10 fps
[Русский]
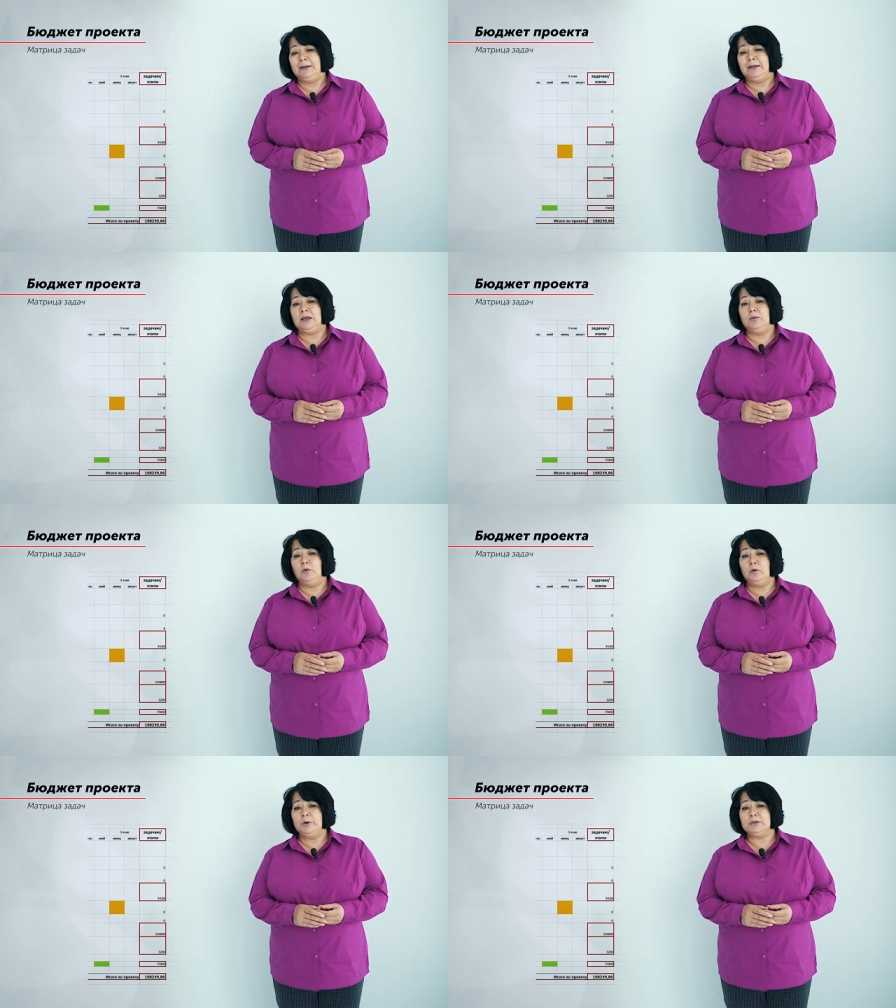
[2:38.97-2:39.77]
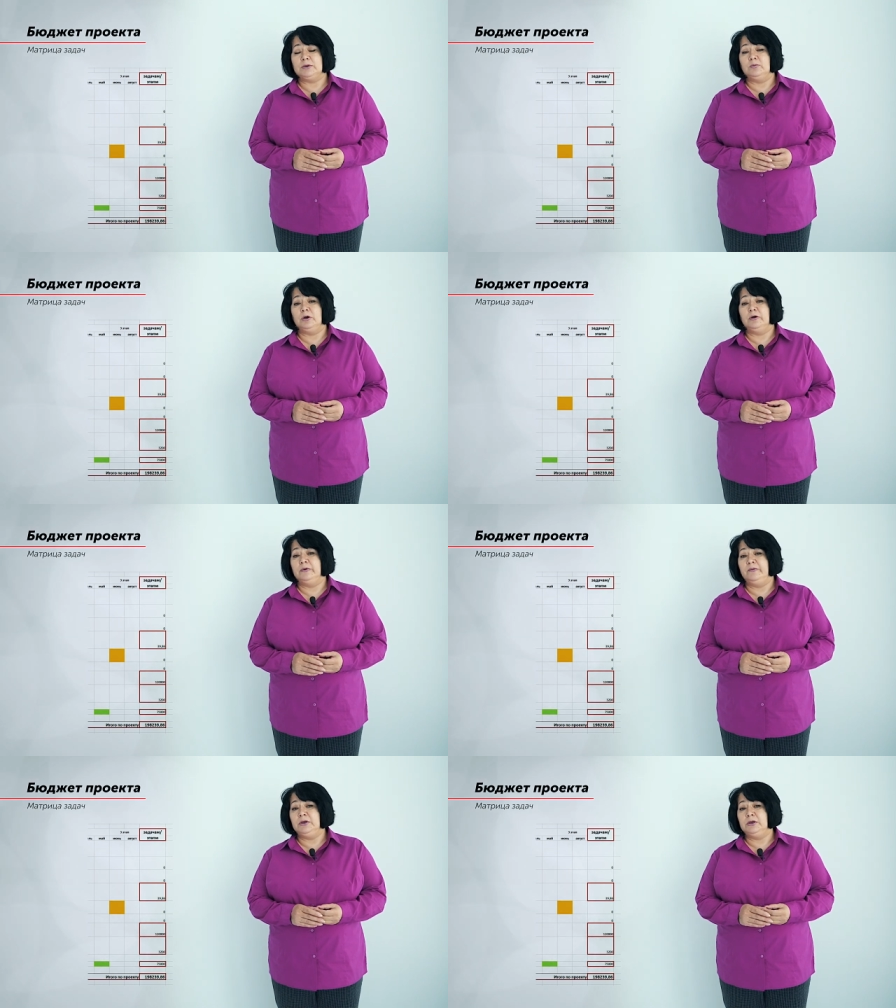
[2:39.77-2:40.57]
Таким образом,
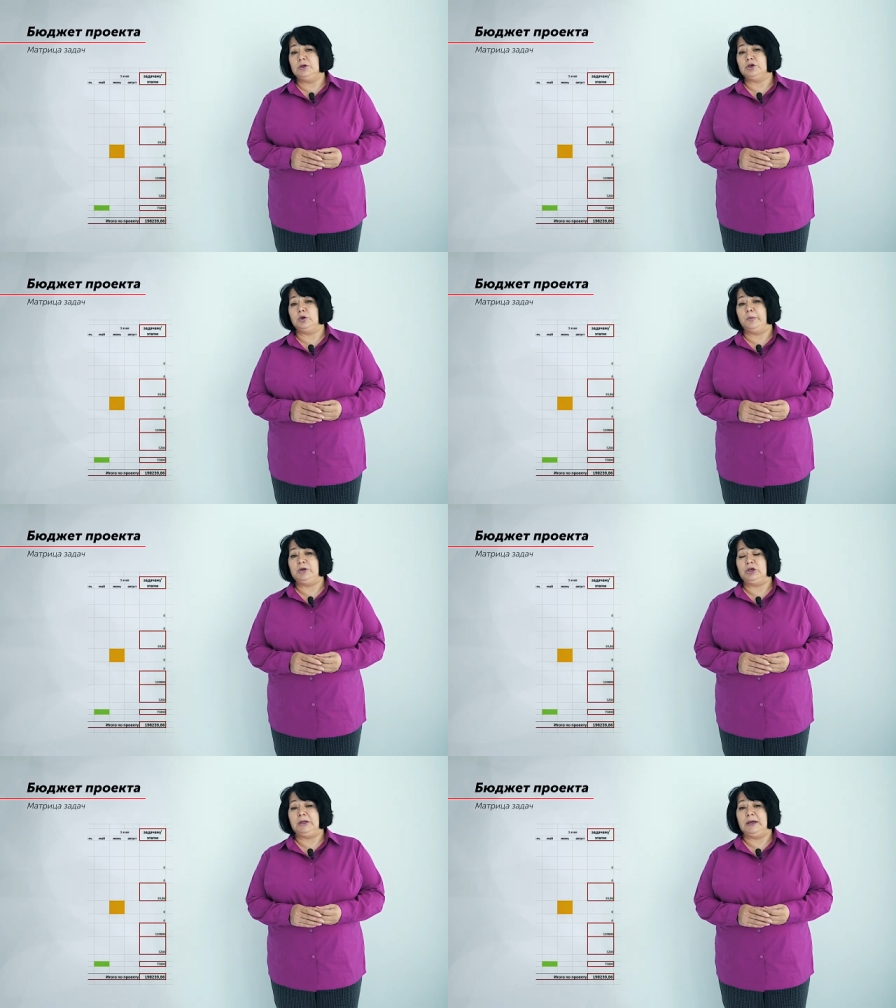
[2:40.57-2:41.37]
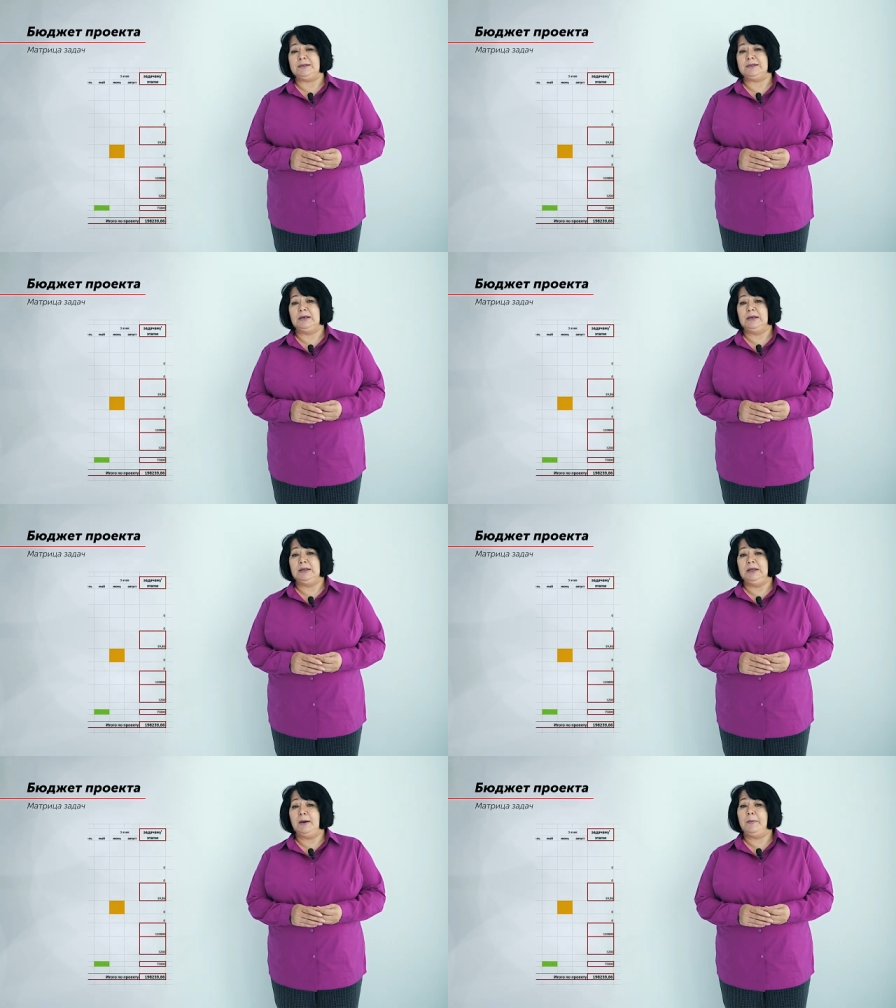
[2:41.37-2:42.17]
вы видите, что посчитать
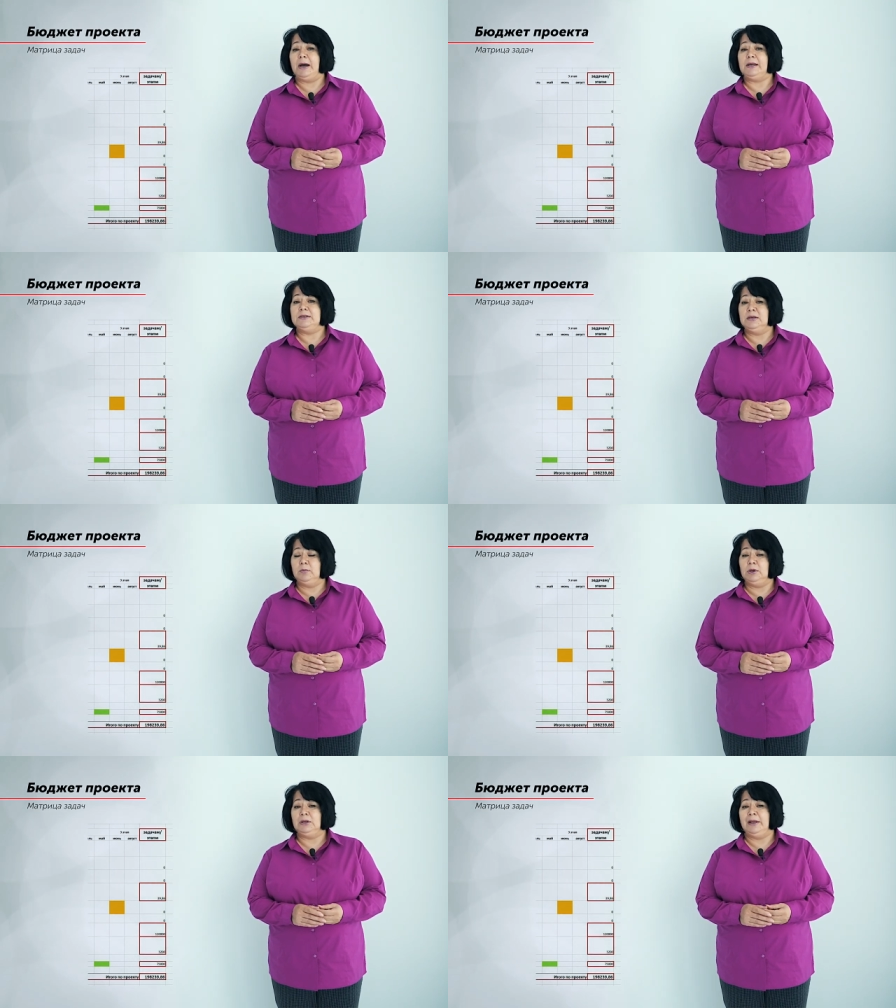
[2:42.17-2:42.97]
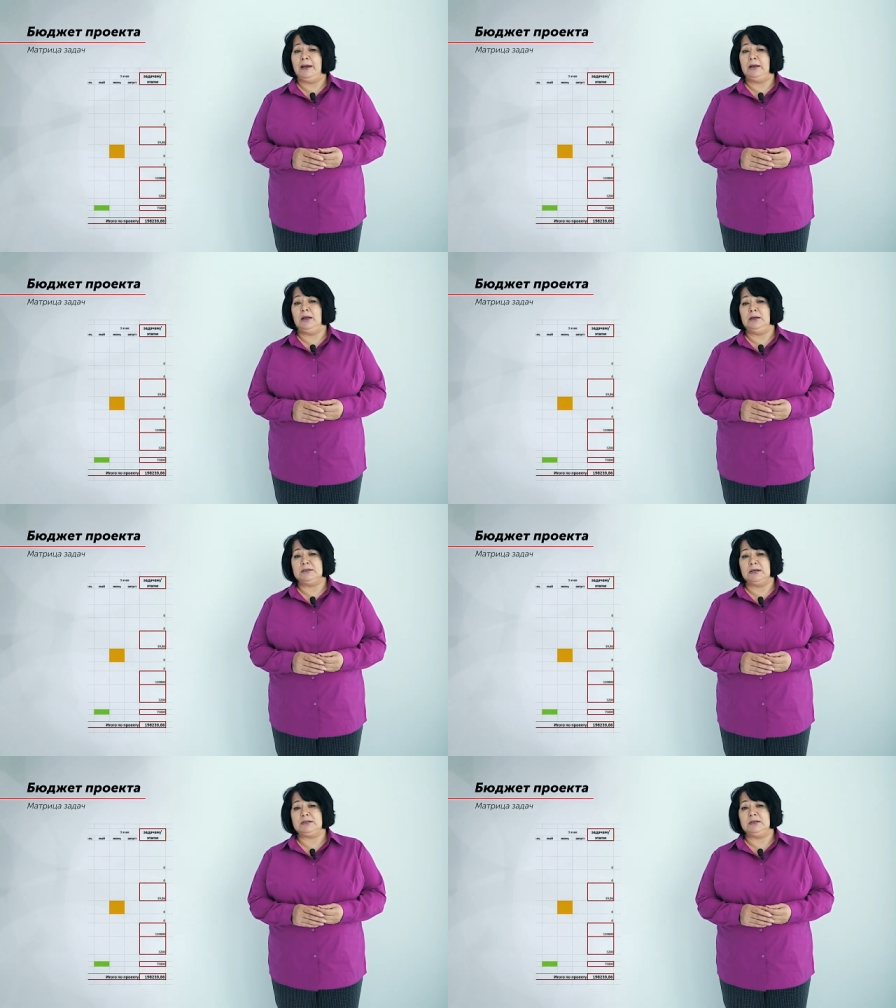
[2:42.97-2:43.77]
необходимые для
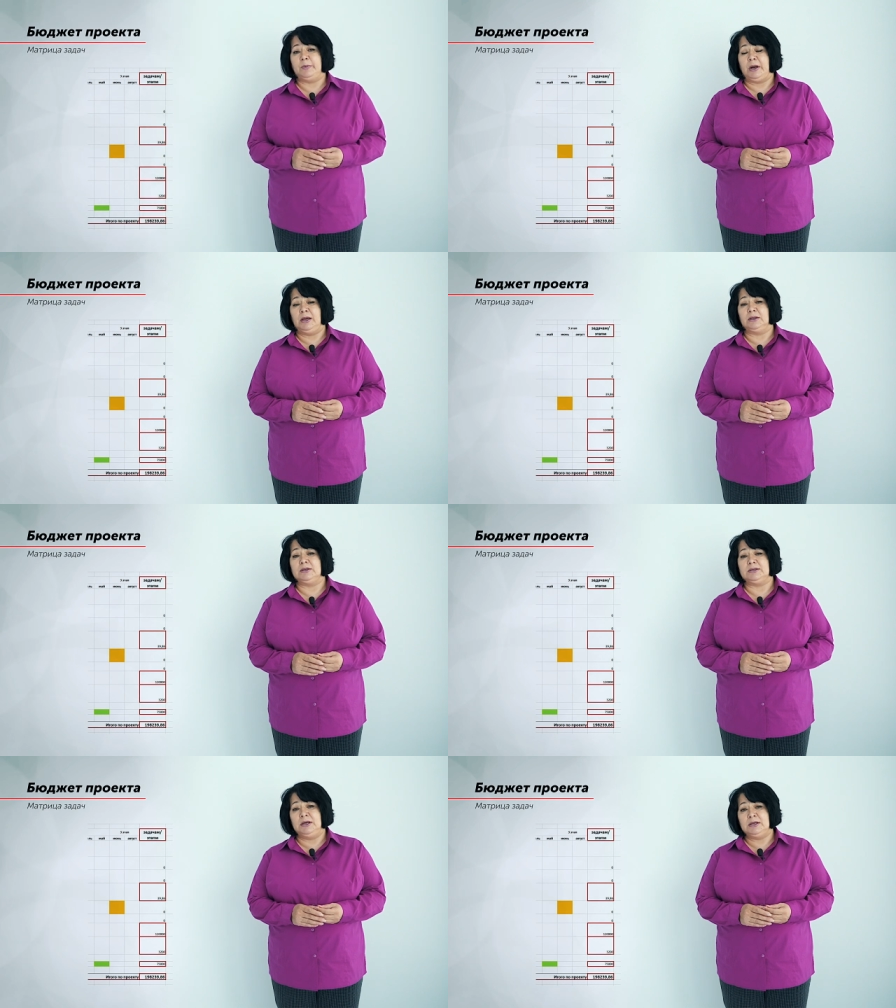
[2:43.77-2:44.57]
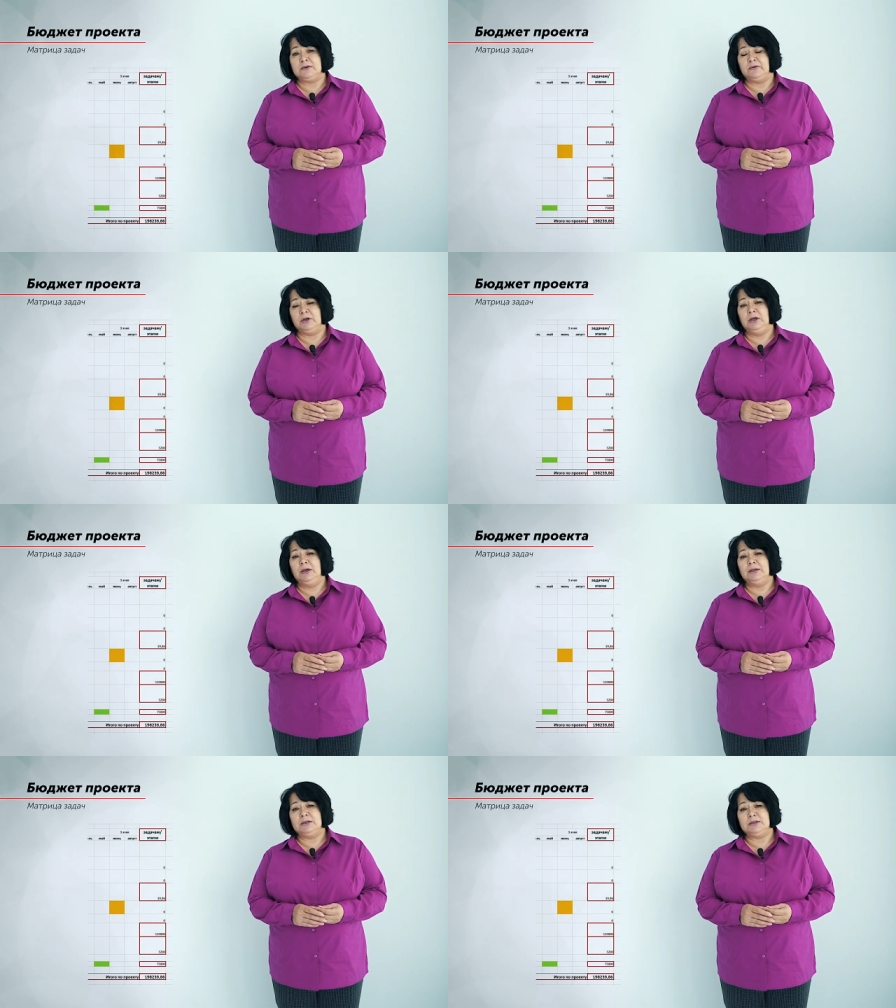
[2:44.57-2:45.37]
реализации проекта средства
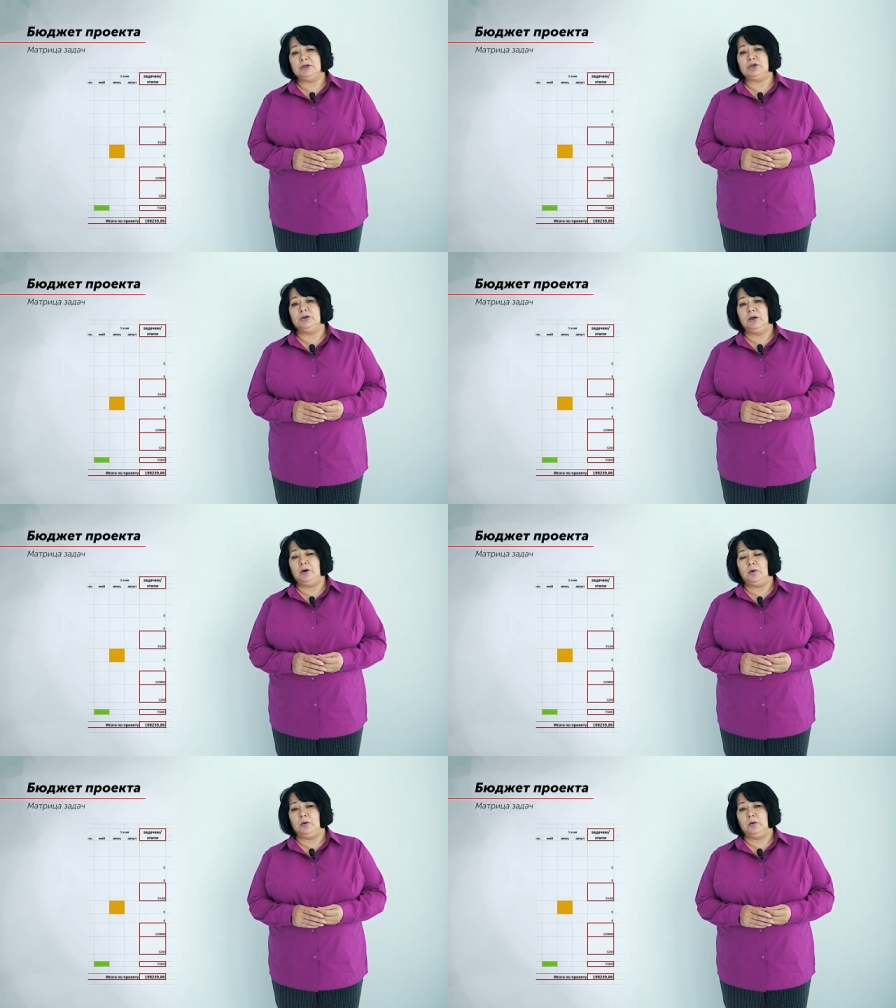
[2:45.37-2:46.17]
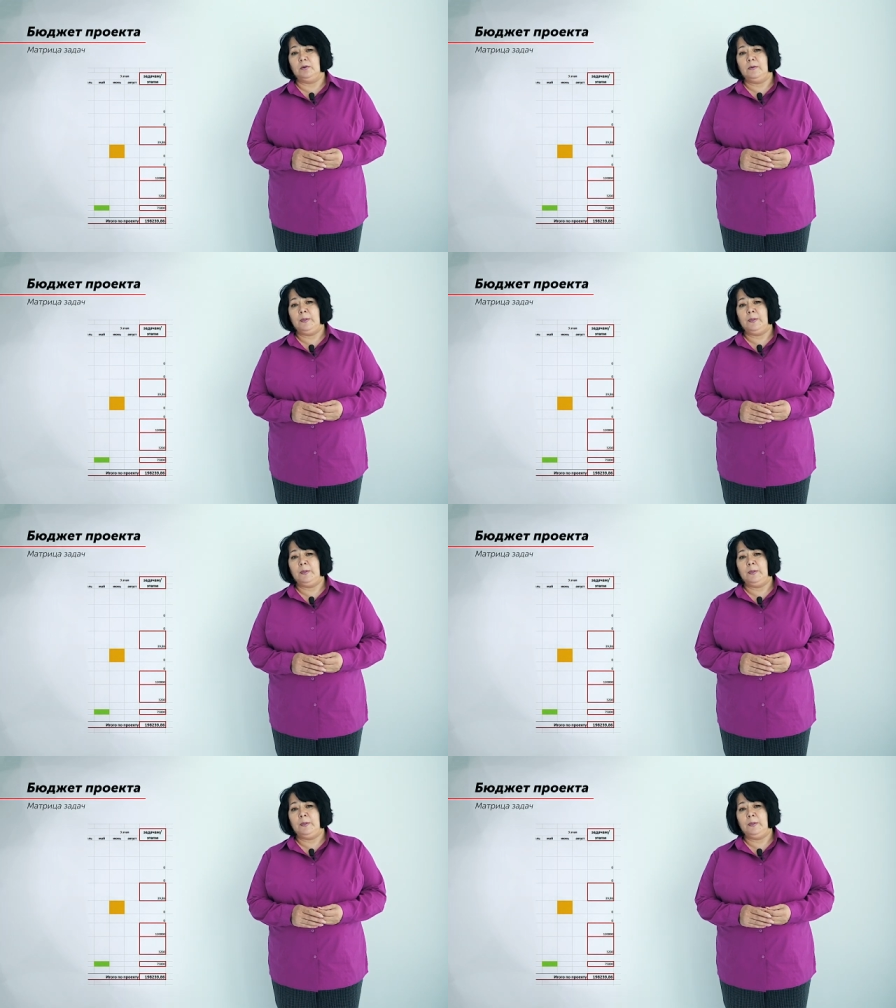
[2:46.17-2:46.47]
достаточно легко.